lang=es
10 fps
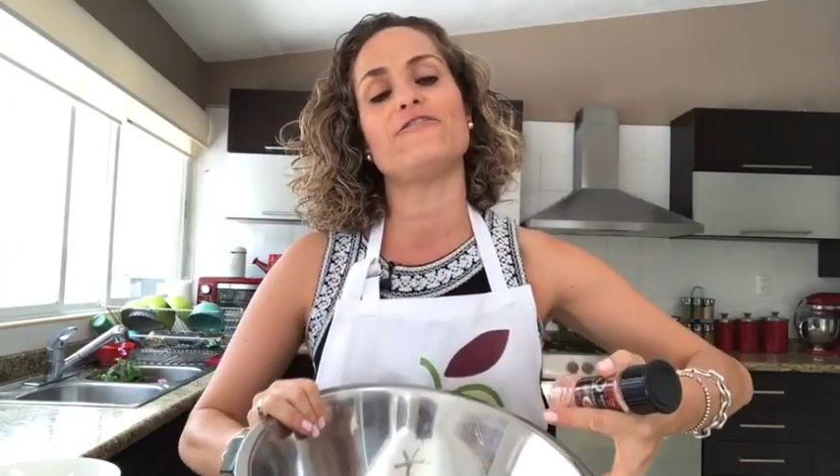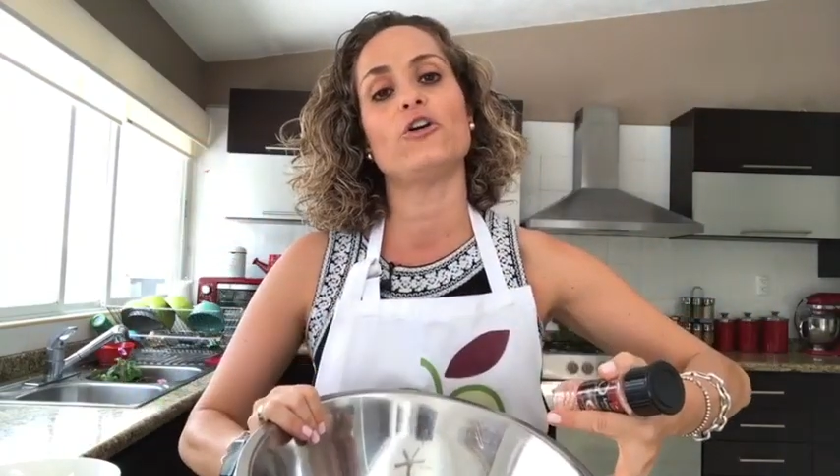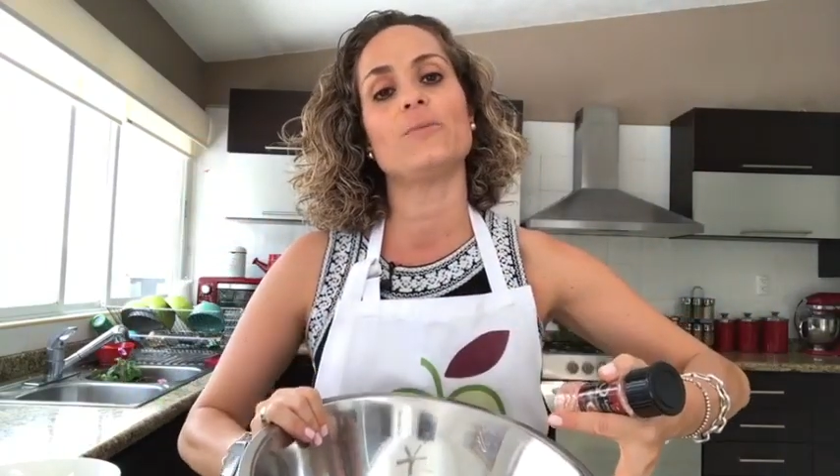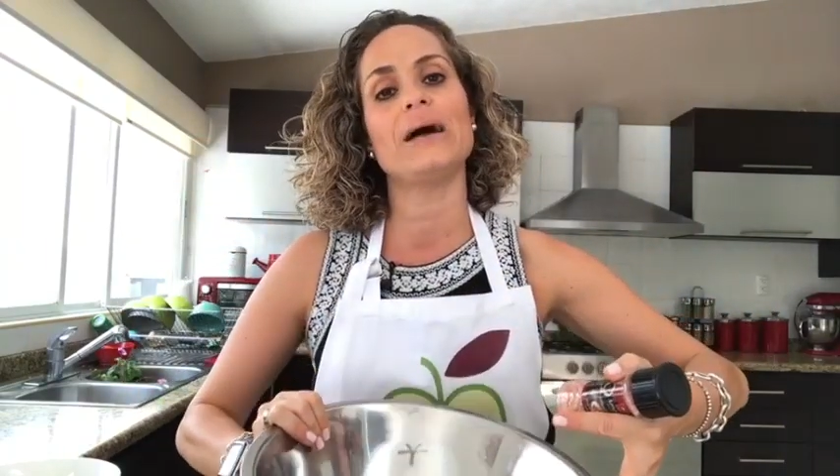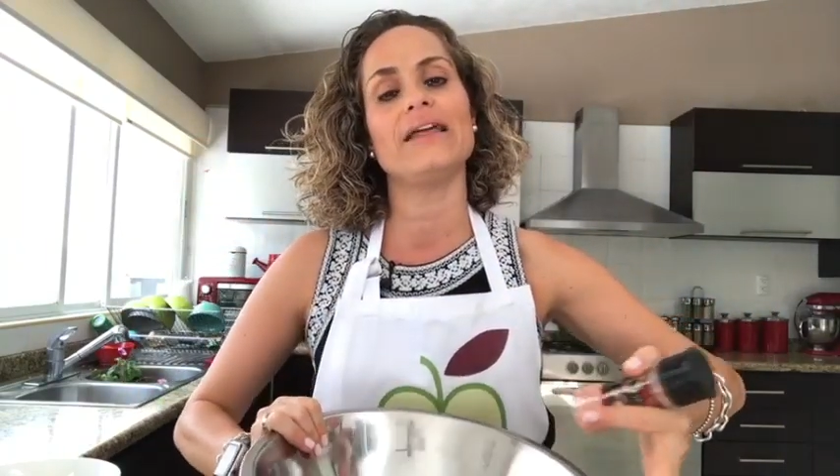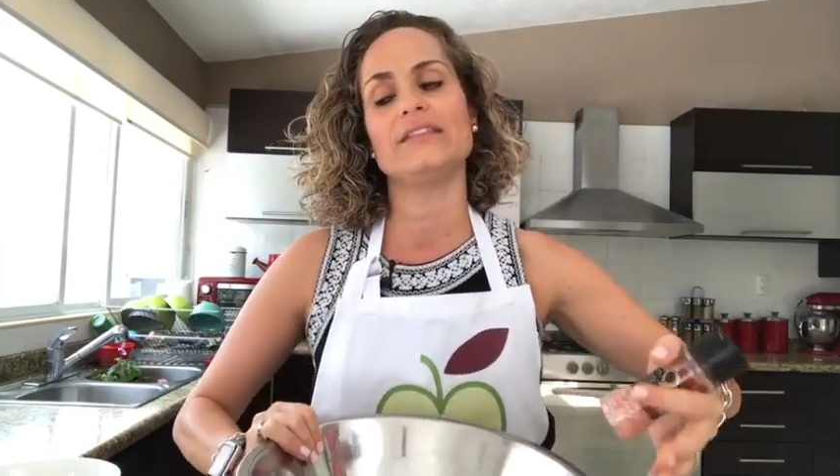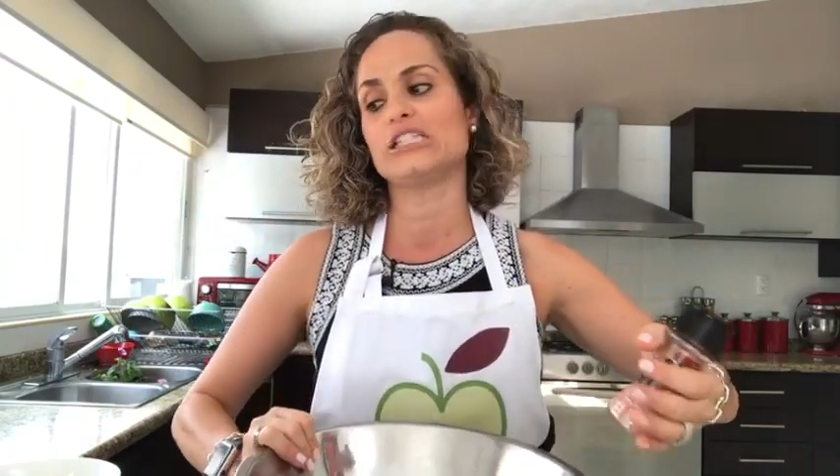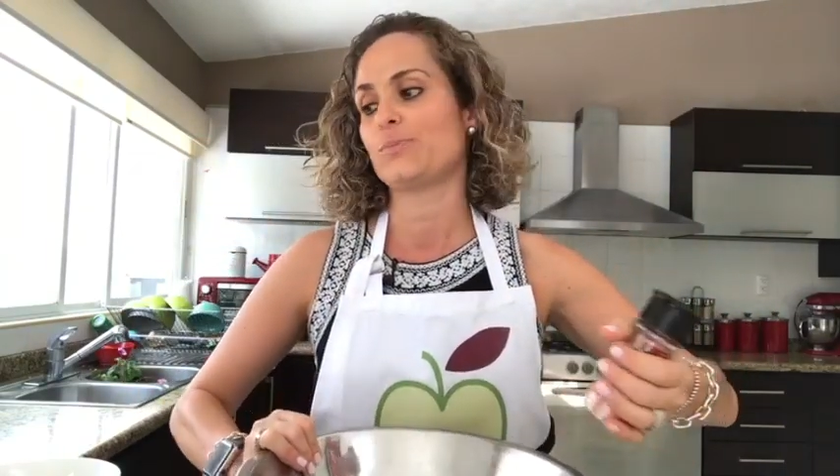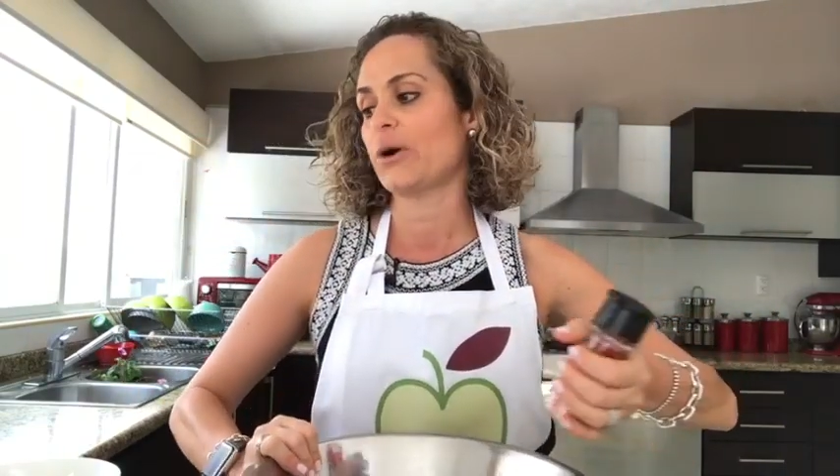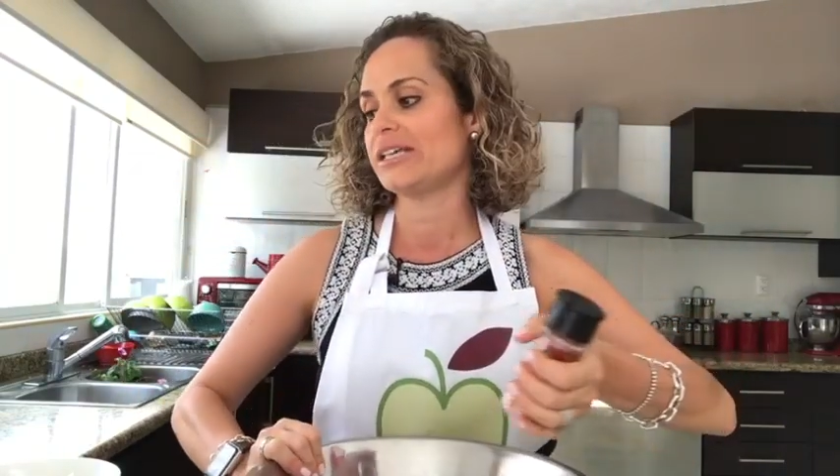forma
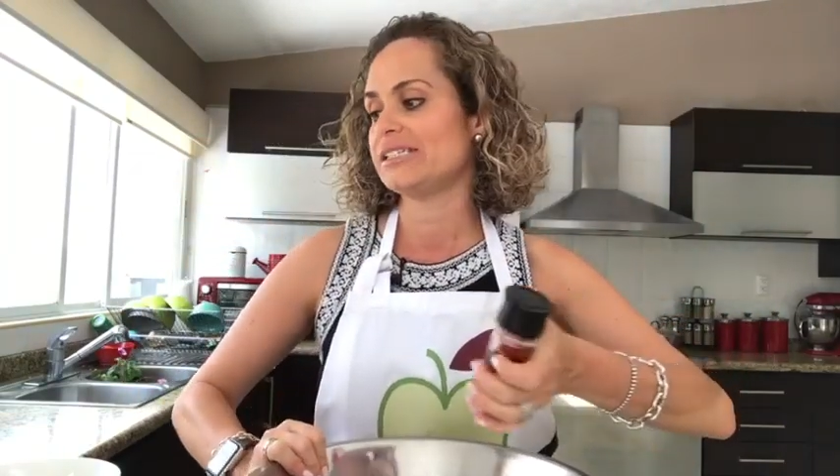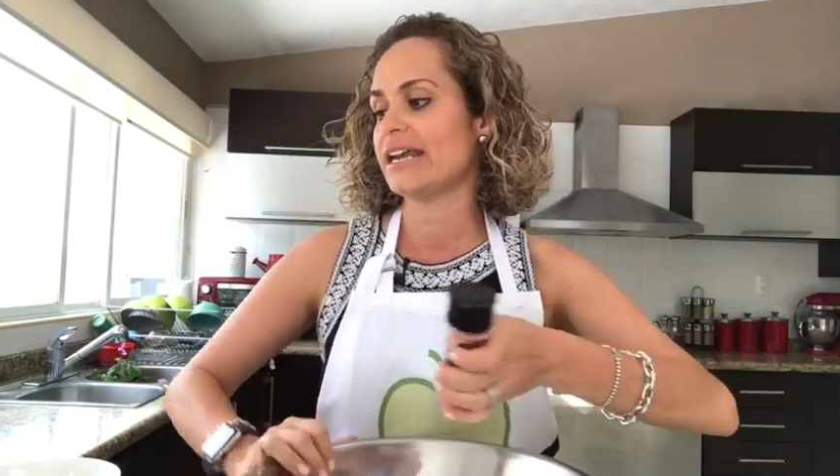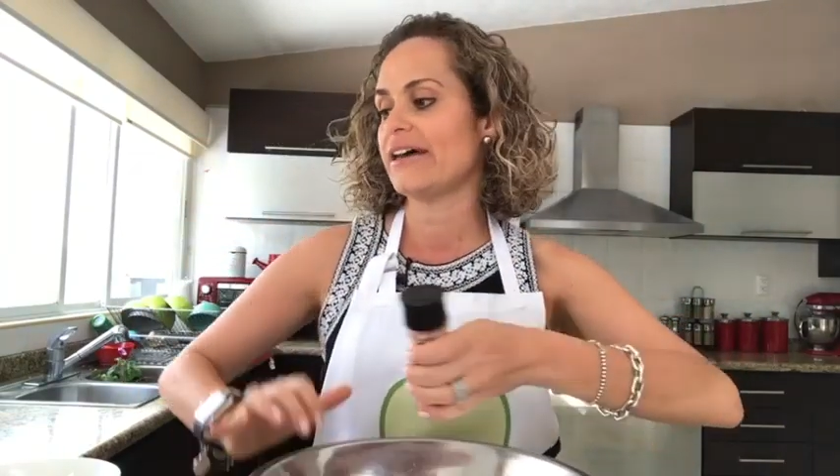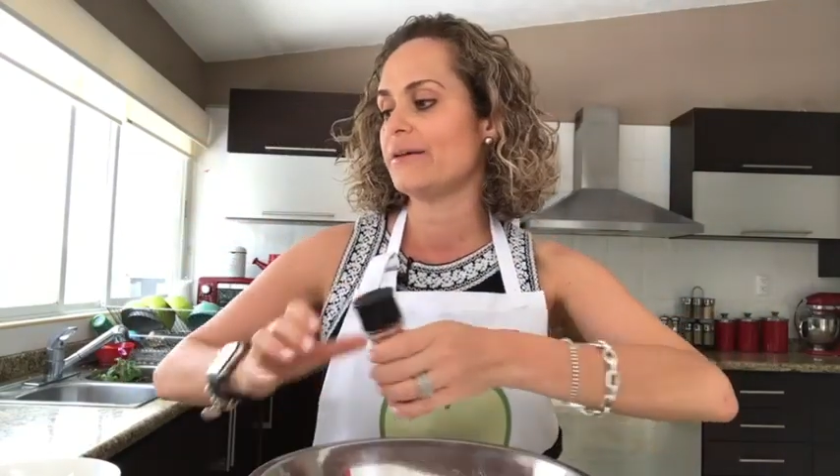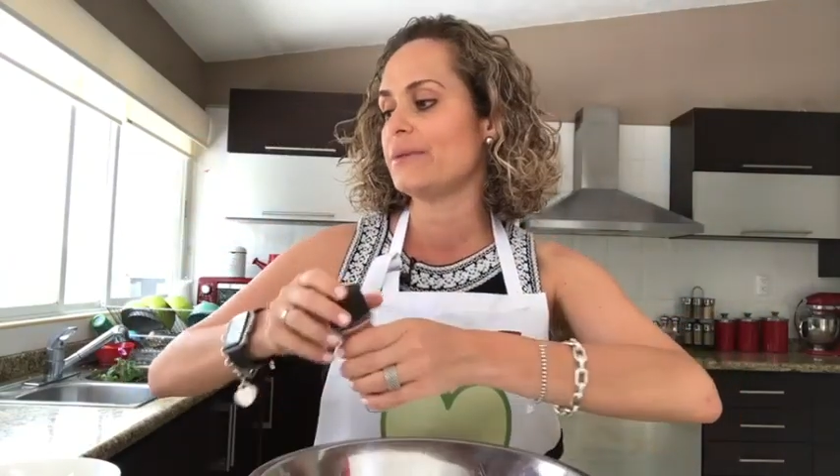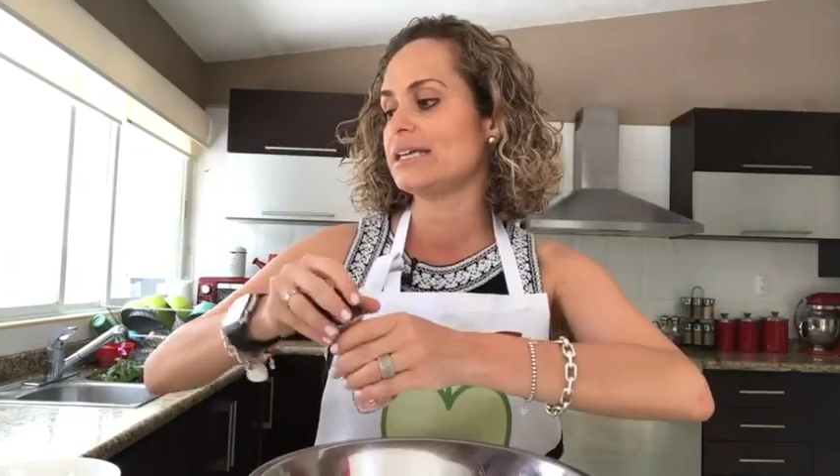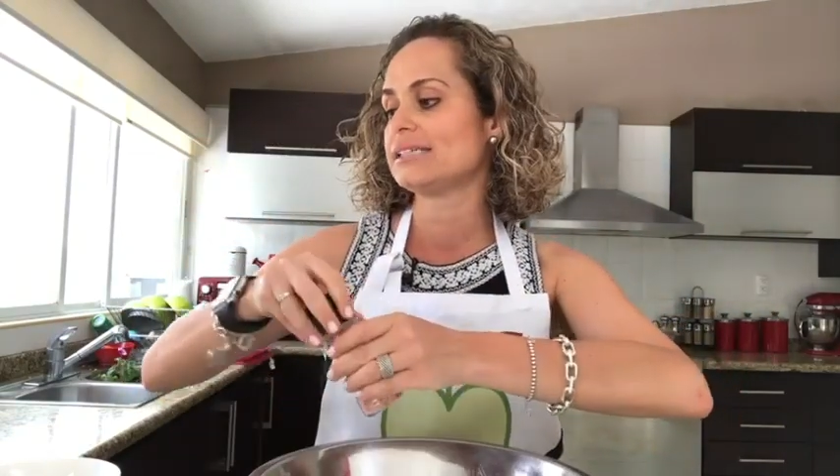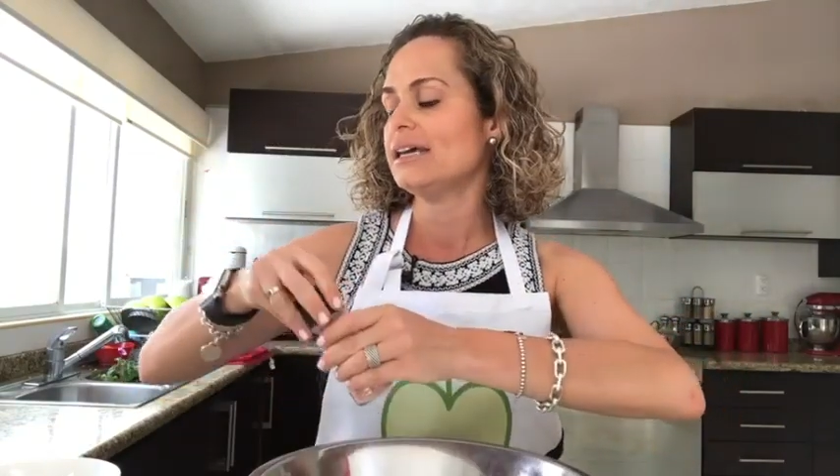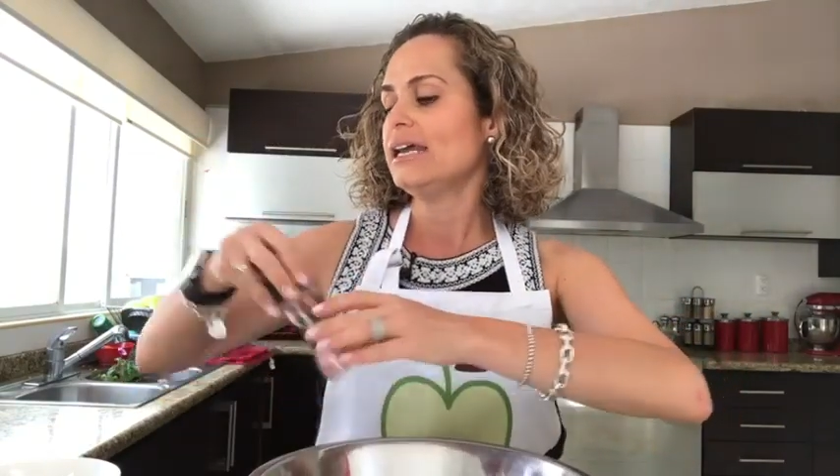después ya nada más